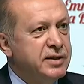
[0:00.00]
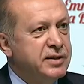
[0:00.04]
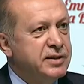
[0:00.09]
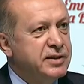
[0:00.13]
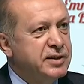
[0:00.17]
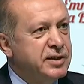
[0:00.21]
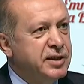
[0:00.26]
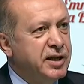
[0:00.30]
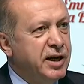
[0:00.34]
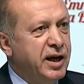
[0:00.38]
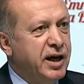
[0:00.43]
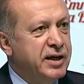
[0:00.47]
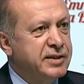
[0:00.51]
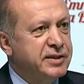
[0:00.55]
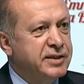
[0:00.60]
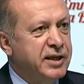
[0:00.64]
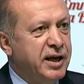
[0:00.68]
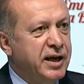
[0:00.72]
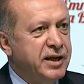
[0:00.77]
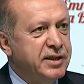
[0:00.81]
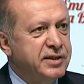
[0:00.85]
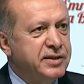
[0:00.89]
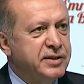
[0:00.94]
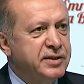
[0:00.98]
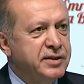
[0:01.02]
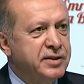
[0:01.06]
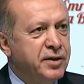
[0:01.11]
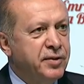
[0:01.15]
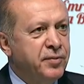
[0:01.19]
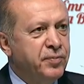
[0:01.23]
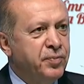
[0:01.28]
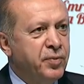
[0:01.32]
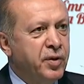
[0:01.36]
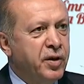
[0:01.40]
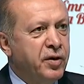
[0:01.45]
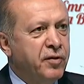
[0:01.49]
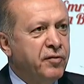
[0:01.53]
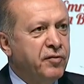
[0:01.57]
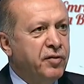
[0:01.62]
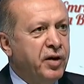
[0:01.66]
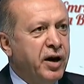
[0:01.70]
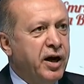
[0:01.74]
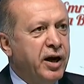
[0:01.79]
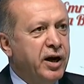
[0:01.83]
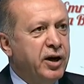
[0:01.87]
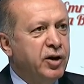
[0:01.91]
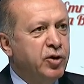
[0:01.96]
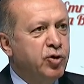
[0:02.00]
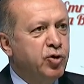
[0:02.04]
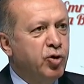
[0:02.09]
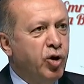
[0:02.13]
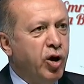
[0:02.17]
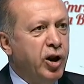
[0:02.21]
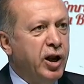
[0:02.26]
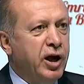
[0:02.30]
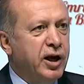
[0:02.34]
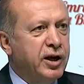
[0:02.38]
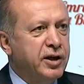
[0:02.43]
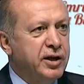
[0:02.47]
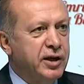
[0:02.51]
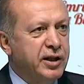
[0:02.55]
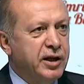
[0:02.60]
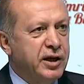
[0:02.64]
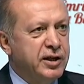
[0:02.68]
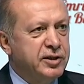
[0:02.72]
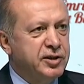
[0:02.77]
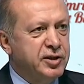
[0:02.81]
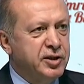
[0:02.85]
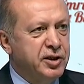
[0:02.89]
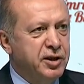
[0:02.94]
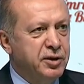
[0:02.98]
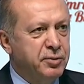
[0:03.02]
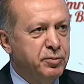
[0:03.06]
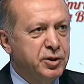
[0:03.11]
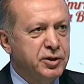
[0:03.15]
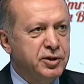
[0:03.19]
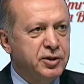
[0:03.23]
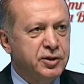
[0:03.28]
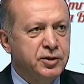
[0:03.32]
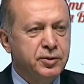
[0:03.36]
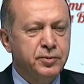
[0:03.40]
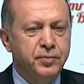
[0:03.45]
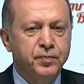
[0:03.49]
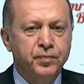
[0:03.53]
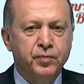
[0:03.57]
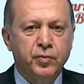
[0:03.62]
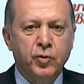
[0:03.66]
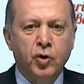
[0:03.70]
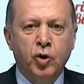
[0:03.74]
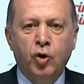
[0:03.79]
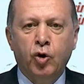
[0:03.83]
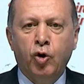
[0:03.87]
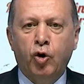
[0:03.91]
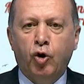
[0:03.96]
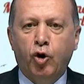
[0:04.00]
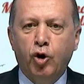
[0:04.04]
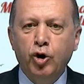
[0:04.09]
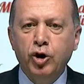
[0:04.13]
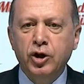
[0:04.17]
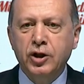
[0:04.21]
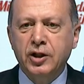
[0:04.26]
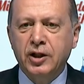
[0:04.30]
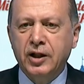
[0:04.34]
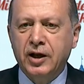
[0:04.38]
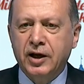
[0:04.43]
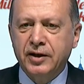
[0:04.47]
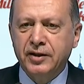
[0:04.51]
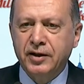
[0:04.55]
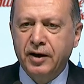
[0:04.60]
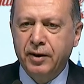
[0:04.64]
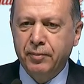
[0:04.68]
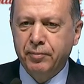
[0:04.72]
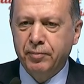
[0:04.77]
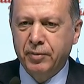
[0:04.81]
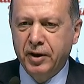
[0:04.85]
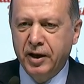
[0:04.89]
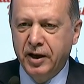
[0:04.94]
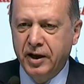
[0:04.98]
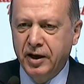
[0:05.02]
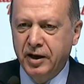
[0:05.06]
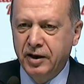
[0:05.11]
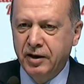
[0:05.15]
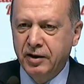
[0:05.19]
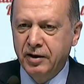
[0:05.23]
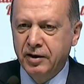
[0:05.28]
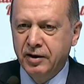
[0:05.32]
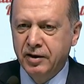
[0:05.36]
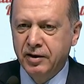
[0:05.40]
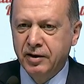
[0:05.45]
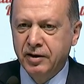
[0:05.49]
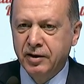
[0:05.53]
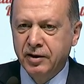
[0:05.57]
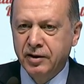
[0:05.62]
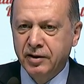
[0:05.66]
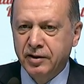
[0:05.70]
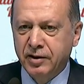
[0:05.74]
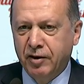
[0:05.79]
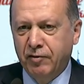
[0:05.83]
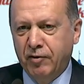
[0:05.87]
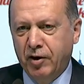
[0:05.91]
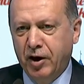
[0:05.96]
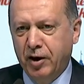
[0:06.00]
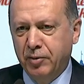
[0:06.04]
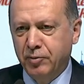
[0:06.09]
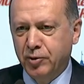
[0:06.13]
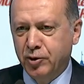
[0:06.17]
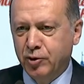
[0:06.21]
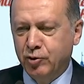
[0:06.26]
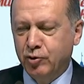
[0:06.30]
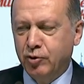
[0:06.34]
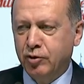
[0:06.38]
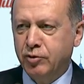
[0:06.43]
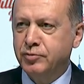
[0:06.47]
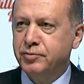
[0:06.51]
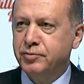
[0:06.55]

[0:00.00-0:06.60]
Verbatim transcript: siyaset ve yol arkadaşlığımız o yıllardan beri devam ediyor.